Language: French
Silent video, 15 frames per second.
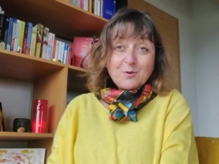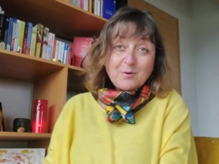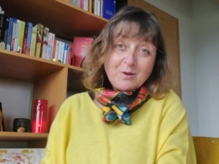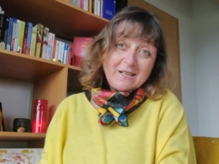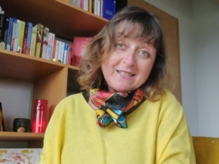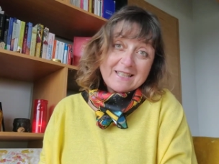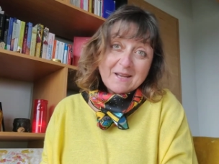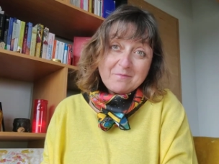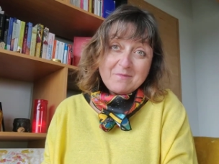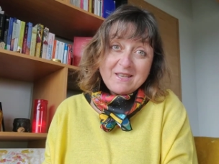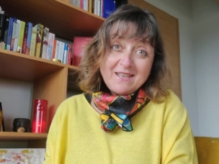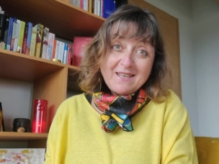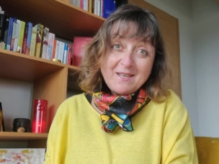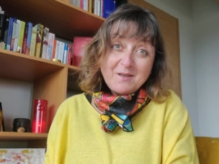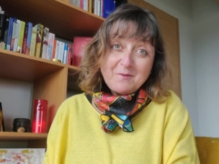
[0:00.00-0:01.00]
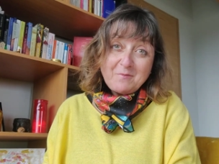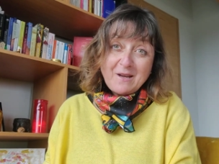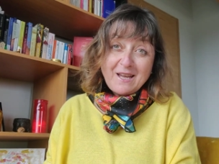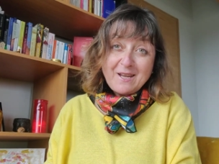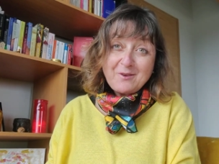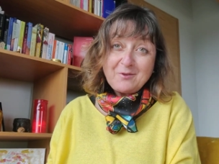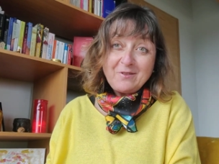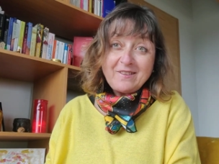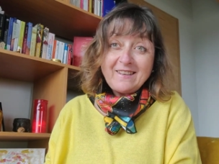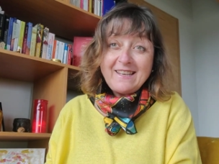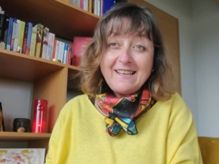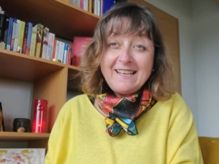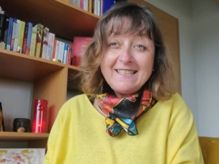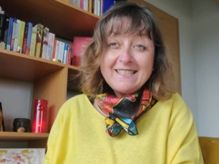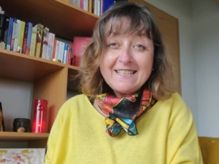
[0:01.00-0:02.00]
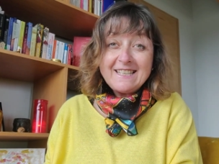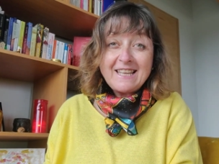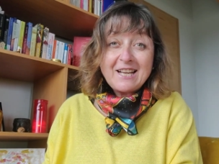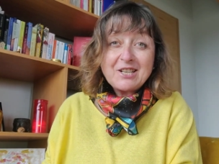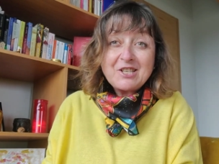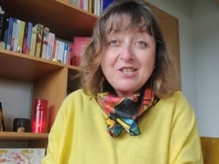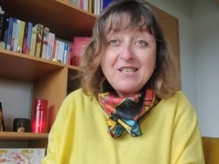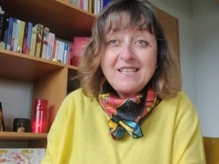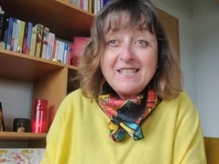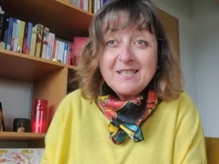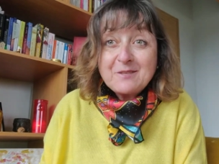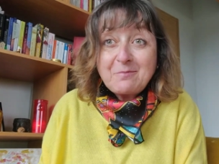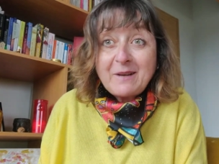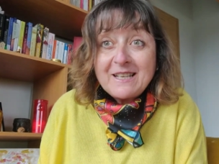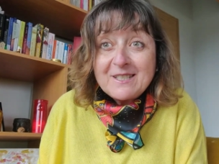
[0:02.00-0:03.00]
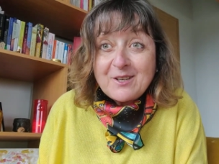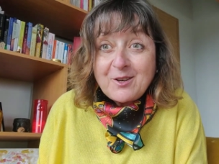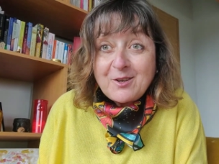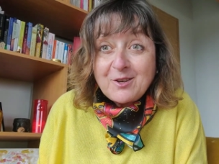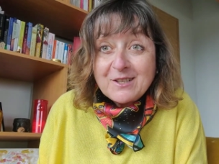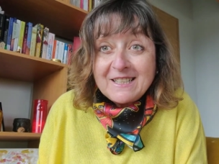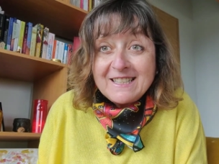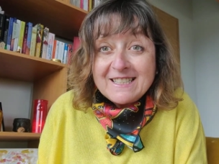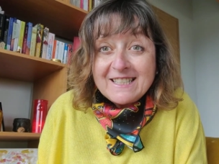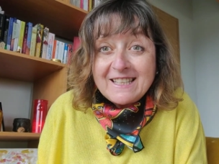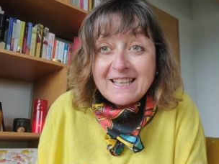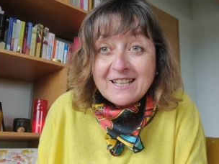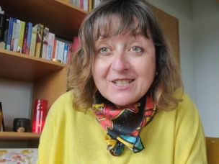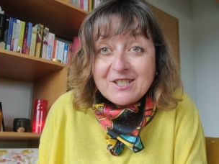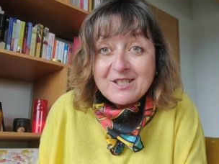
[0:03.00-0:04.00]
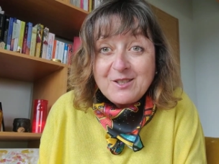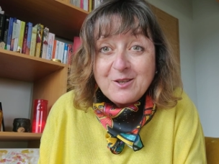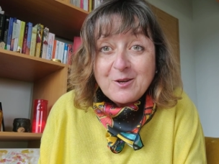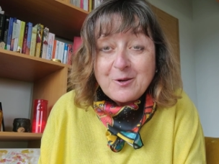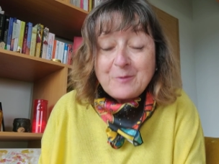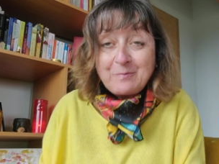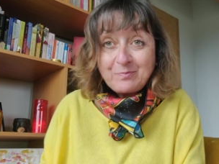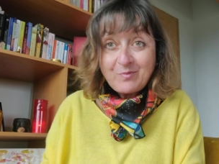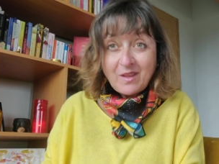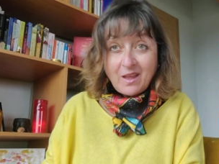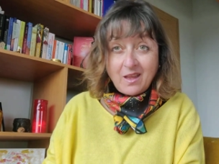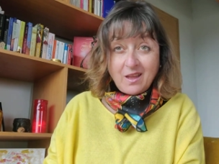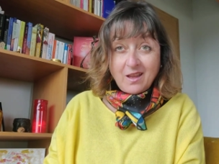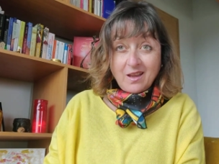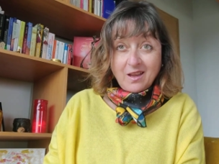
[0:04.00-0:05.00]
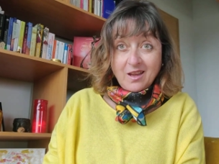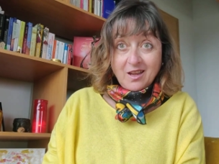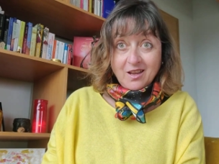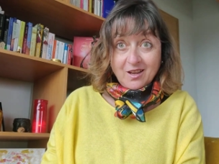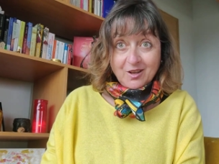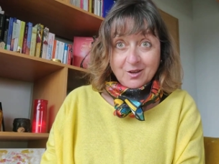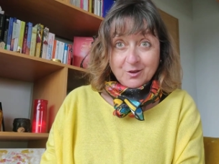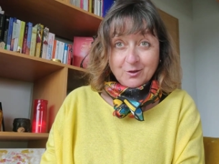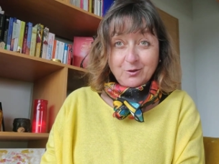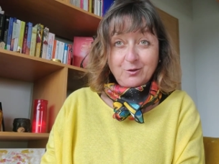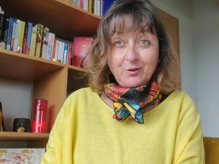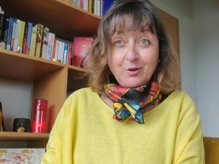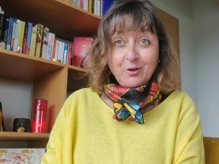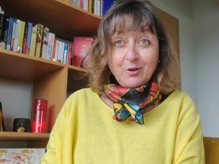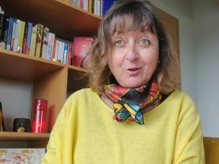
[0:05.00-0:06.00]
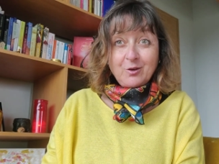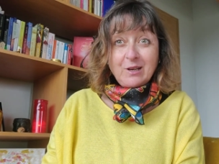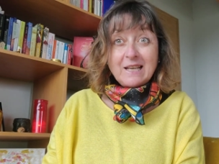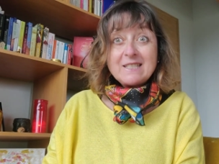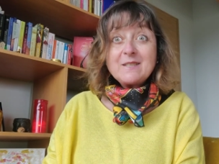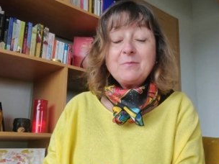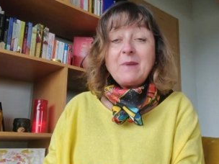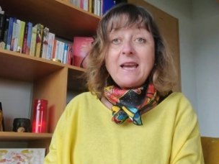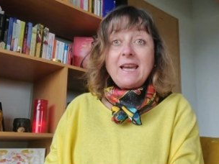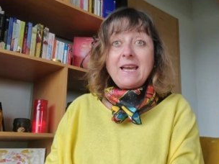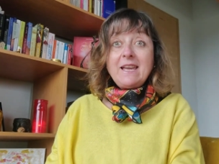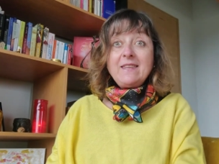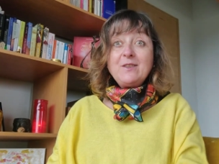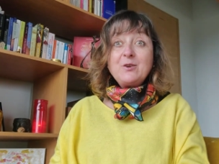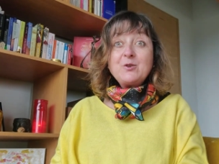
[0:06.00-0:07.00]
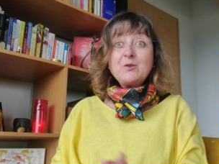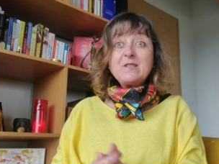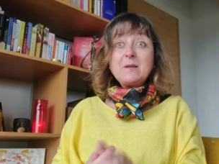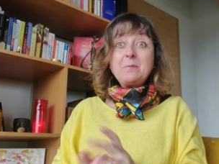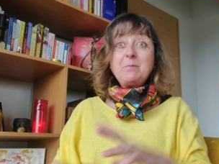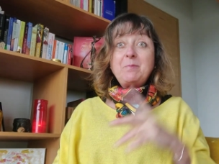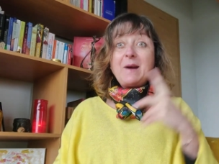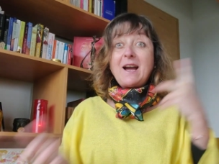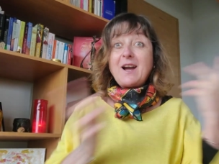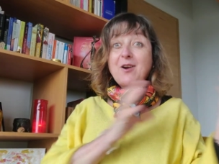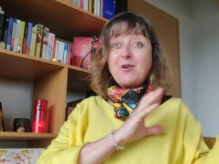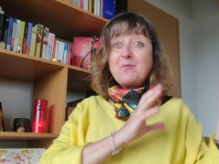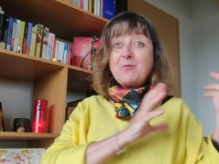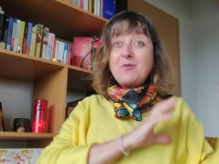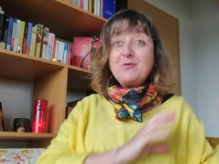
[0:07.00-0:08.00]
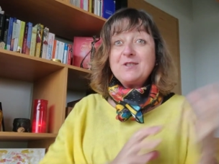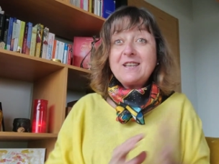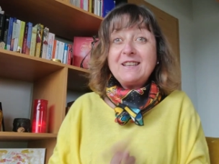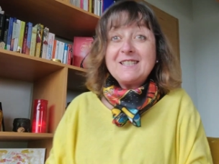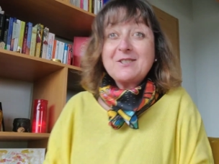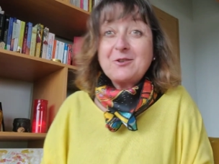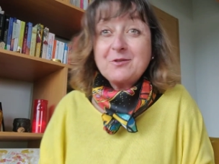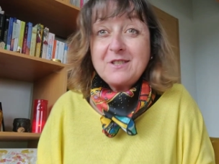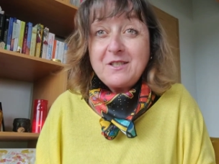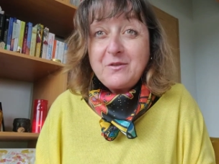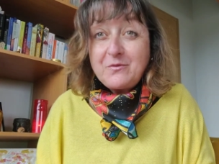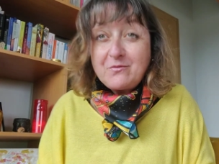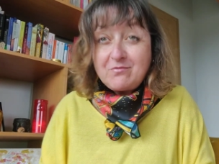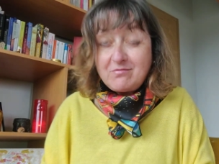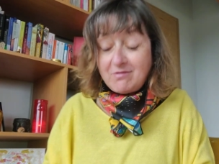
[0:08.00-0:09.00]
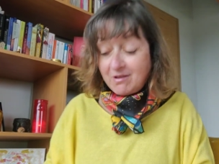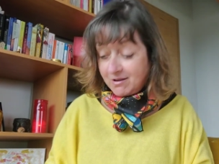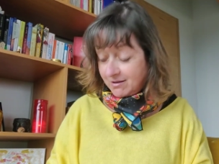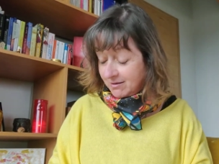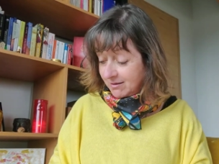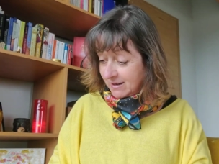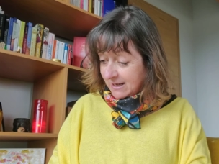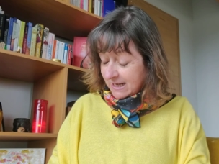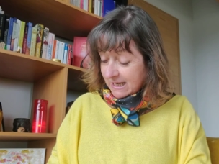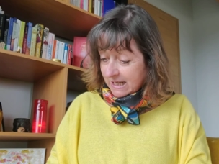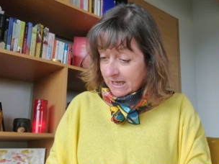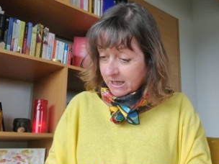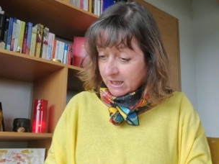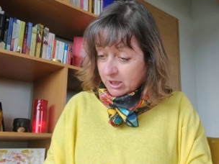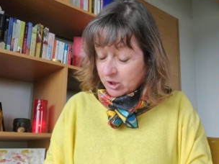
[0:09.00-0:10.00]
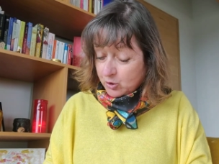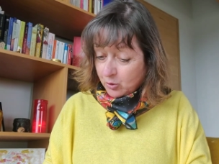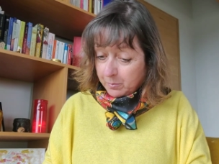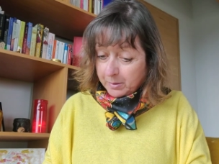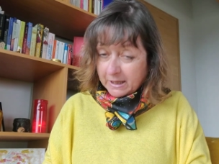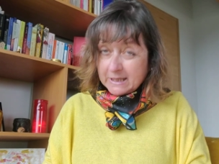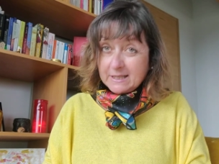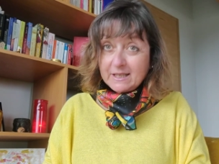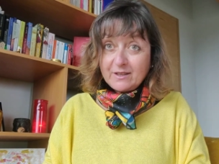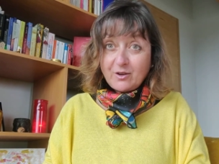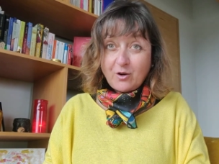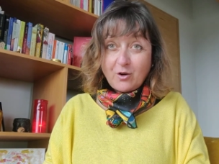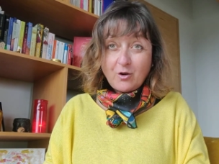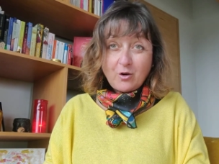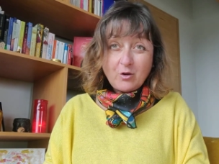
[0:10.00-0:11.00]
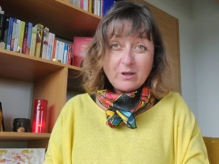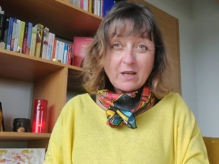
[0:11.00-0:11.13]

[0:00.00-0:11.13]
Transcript: Coucou les amis, bah, écoutez les énergies qui se présentent, les énergies de, de la semaine. Je ne sais pas comment vous avez senti vous euh, les jours précédents.